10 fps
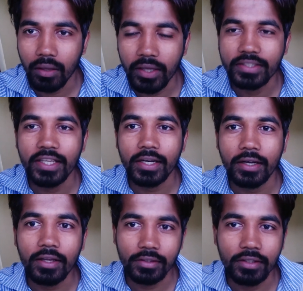
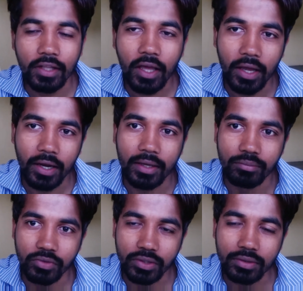எக்ஸாக்டாக இதுதான்
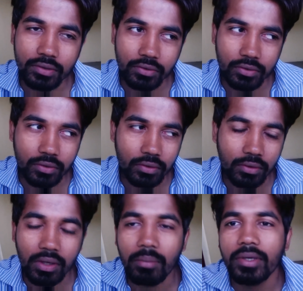ஆட்டம்ஸ் ஸோ
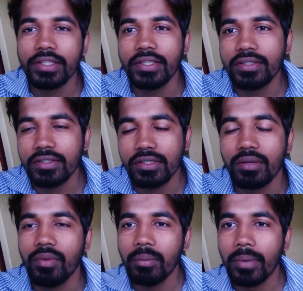நம்ம டிசைன்
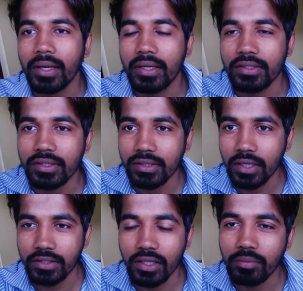சிஸ்டமில் பட்டன்ஸ்
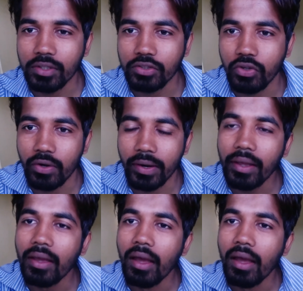எக்ஸாம்பிளுக்கு சொல்கிறேன்